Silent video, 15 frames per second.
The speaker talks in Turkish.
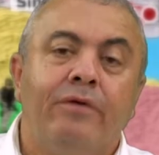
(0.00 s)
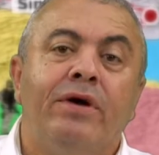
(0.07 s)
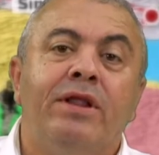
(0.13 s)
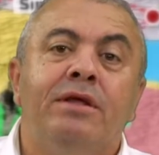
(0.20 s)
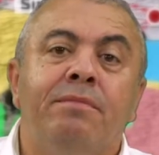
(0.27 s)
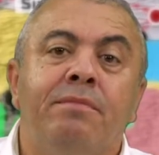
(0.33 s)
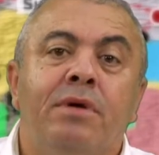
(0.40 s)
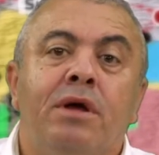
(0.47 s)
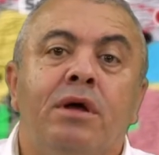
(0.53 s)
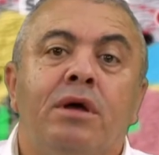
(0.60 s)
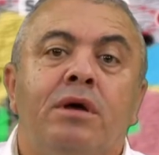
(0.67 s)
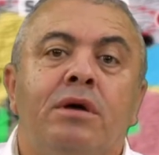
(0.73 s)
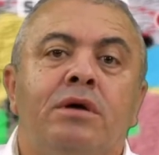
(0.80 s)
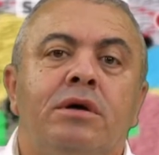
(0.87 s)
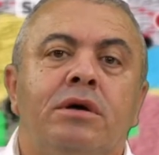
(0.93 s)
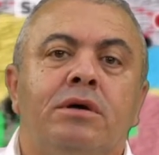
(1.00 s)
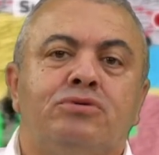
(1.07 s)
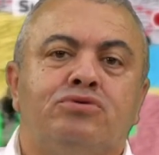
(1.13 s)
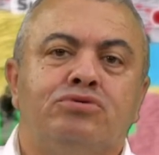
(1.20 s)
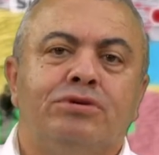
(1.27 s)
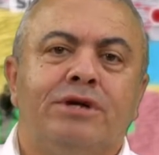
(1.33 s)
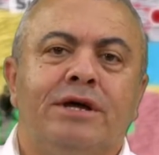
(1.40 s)
Efendim
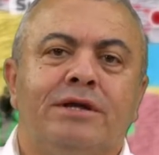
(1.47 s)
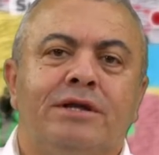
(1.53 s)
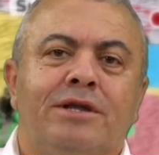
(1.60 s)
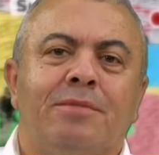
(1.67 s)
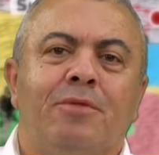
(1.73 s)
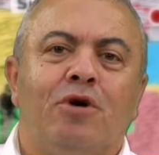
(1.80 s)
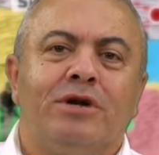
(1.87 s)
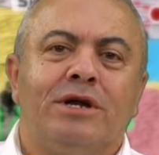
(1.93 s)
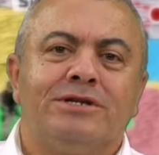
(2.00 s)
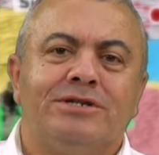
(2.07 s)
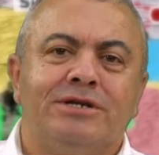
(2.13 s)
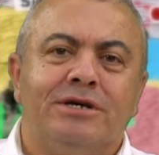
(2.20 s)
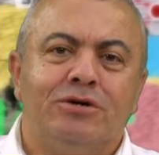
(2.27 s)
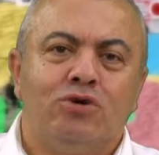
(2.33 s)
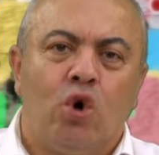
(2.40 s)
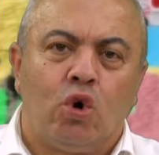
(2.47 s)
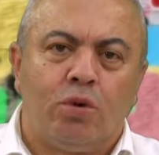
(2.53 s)
e, Suriye'de demokrasi